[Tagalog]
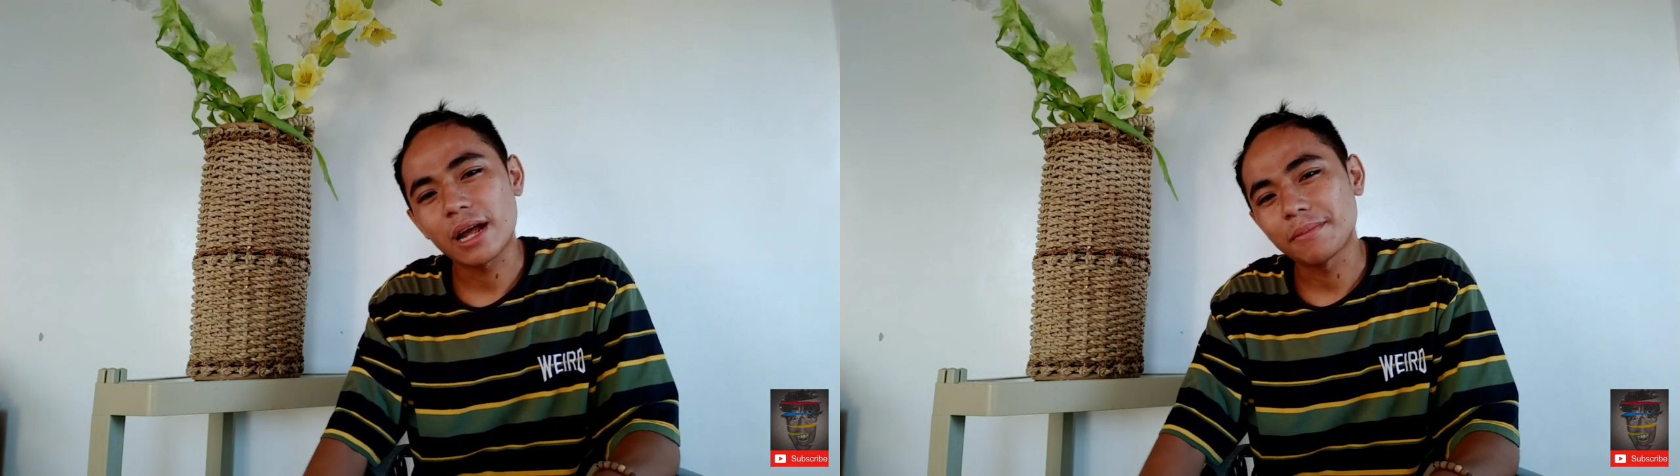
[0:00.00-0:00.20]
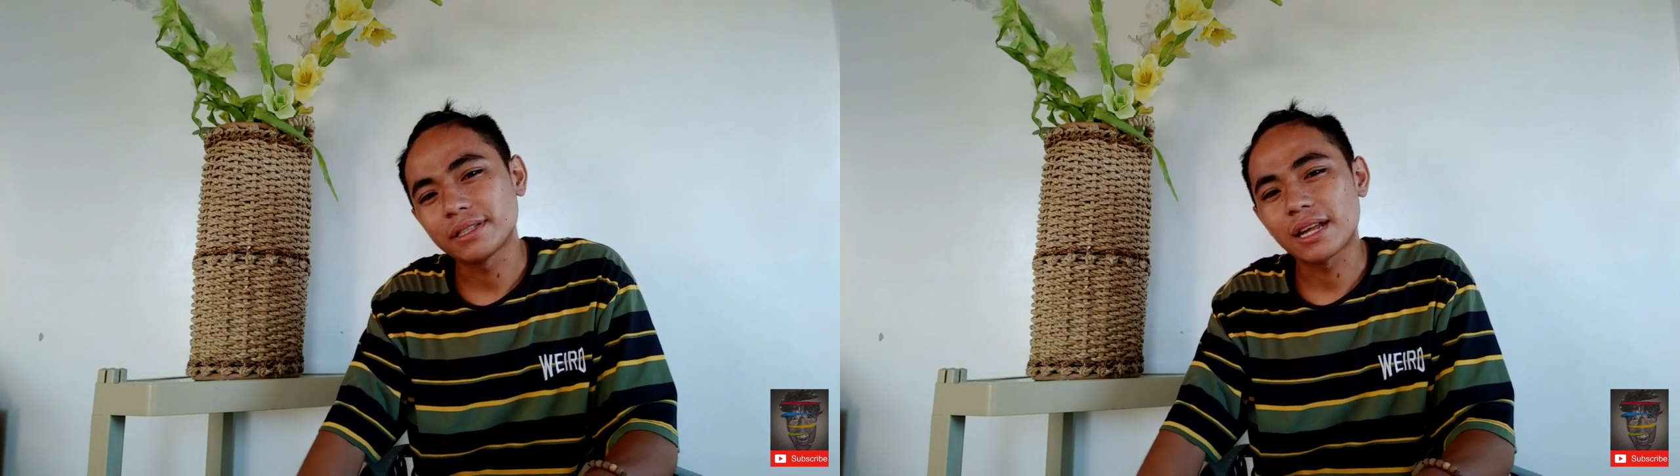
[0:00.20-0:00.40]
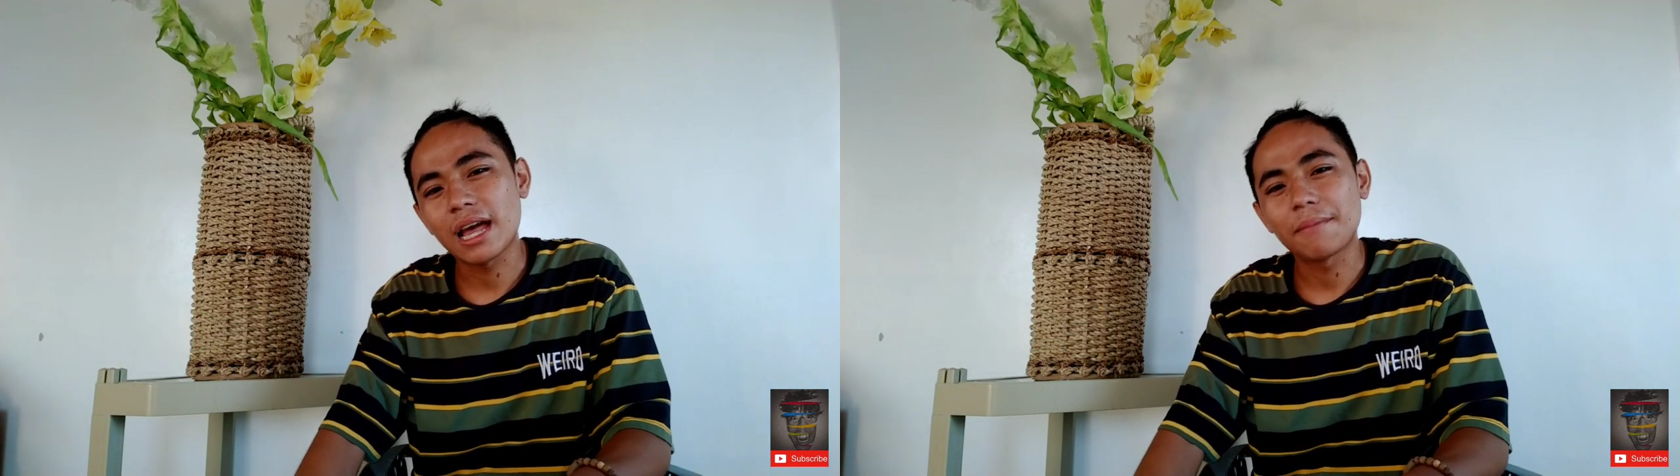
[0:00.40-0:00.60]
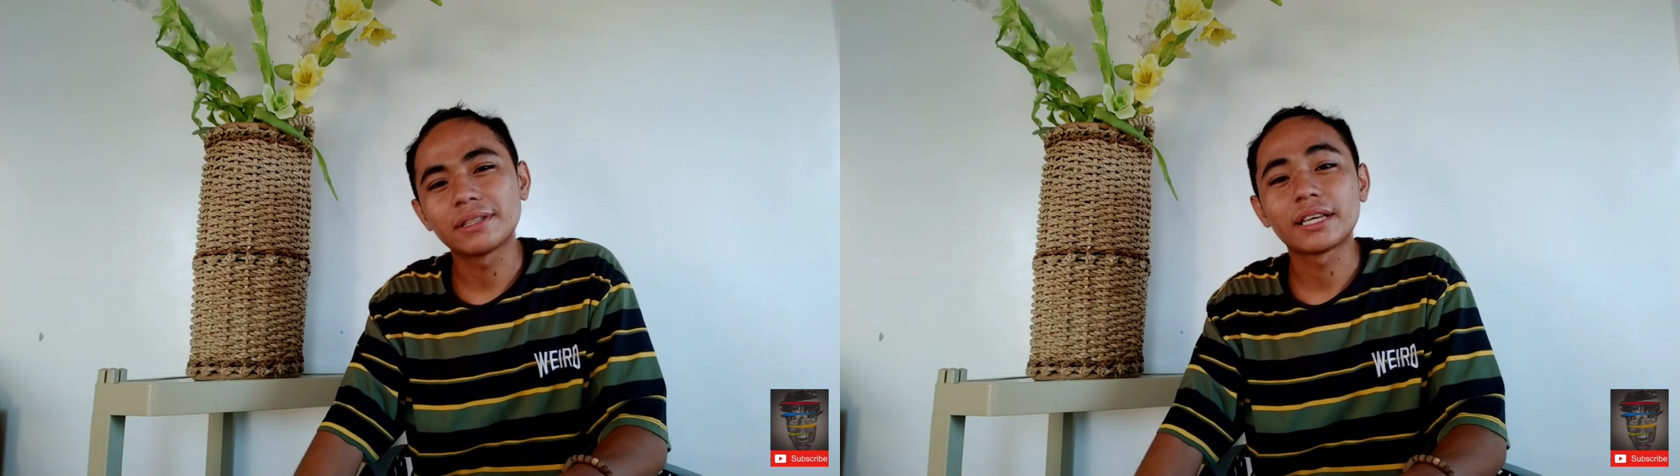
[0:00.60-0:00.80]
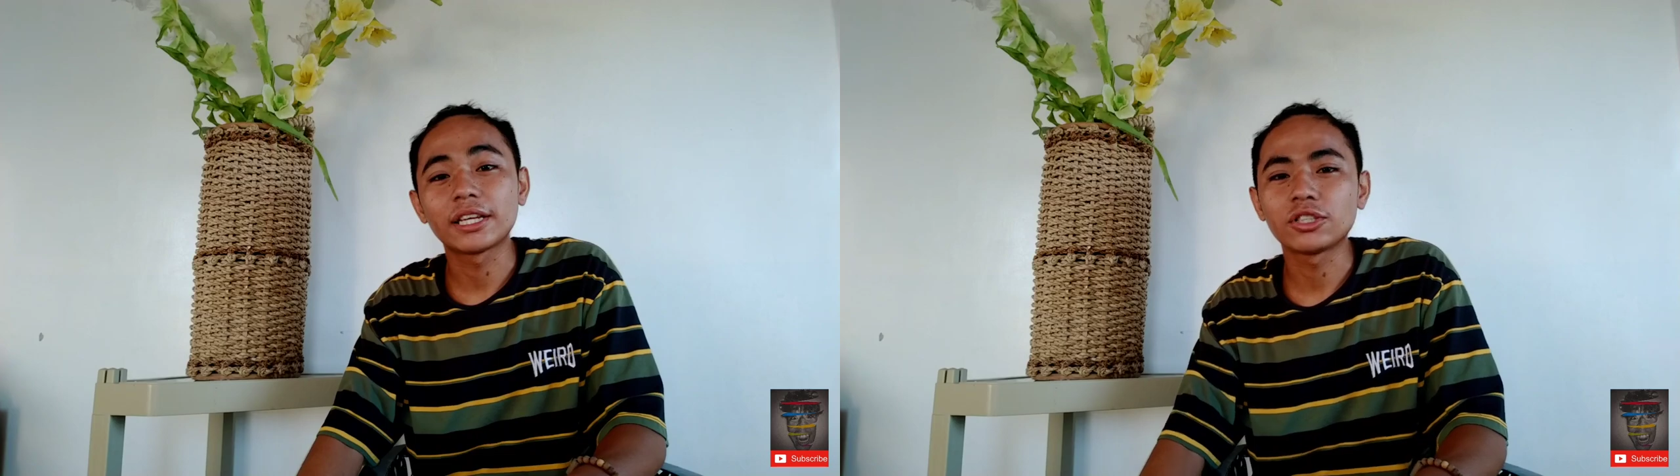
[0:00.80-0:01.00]
maraming
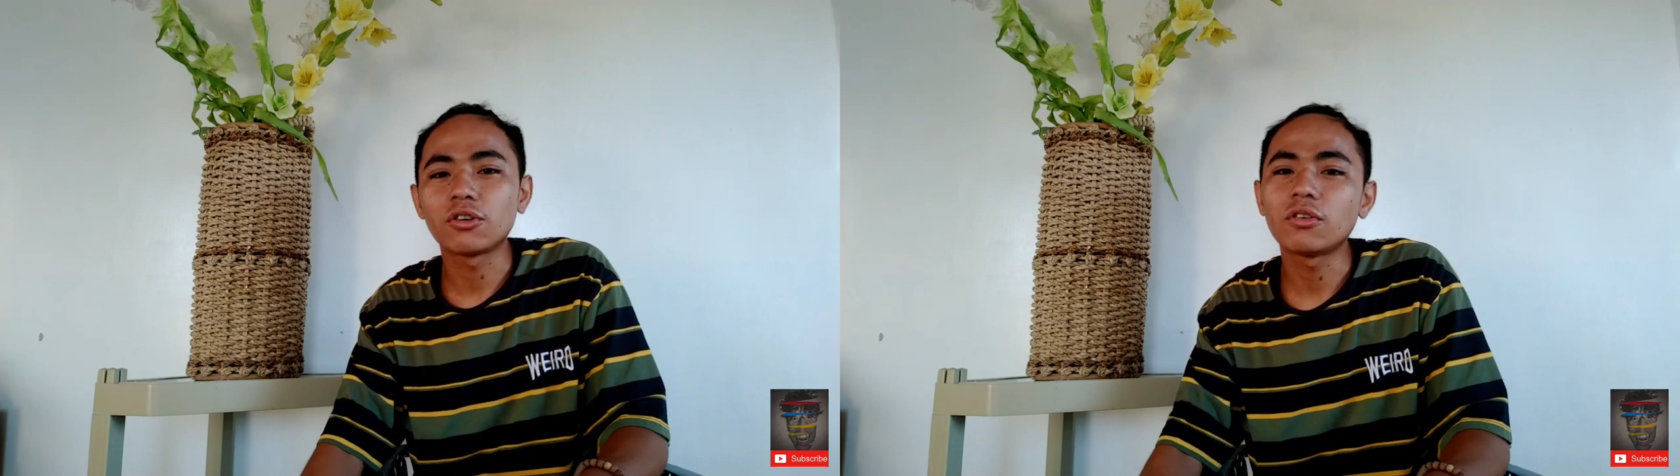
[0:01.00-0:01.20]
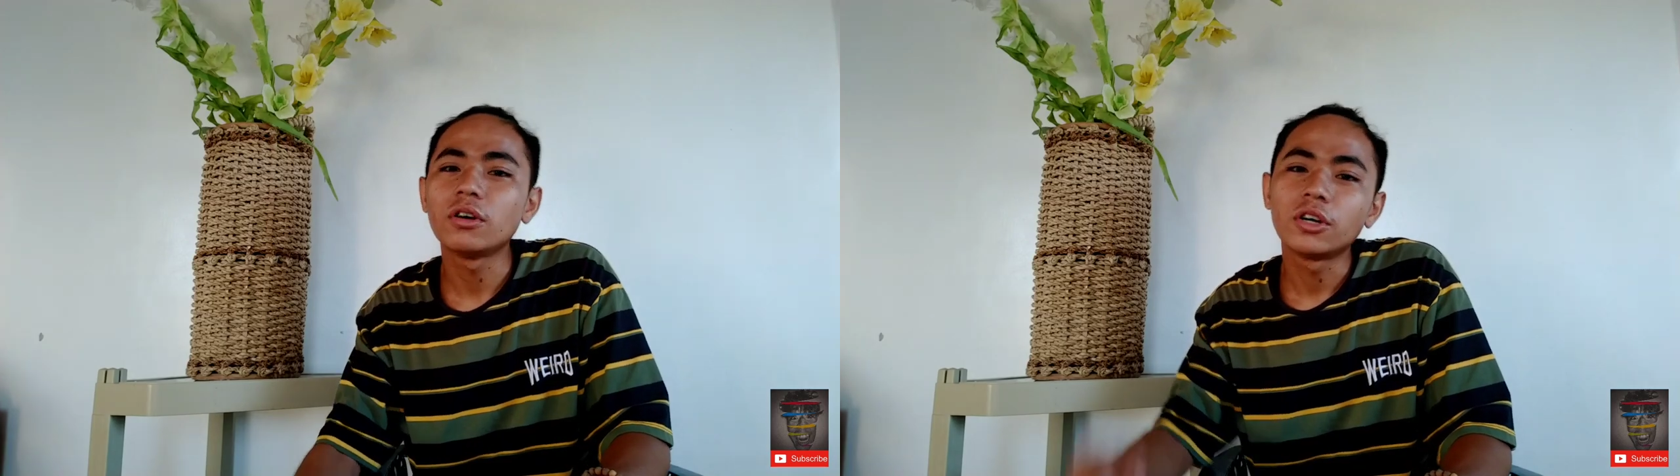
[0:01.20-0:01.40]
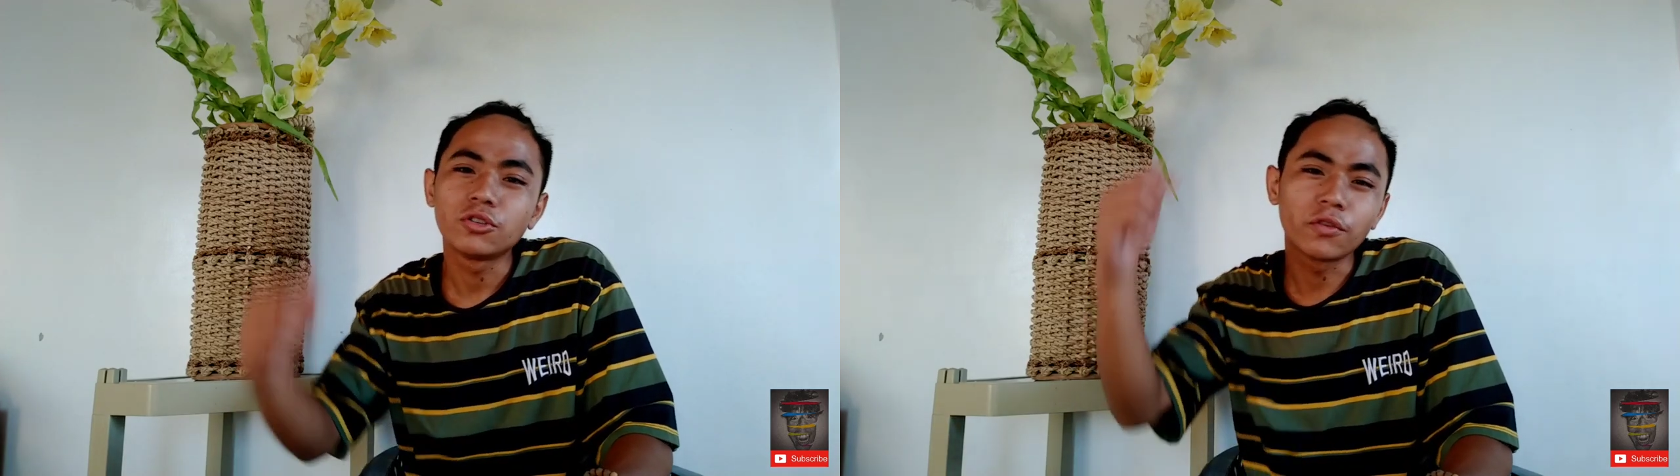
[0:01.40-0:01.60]
salamat sa inyo.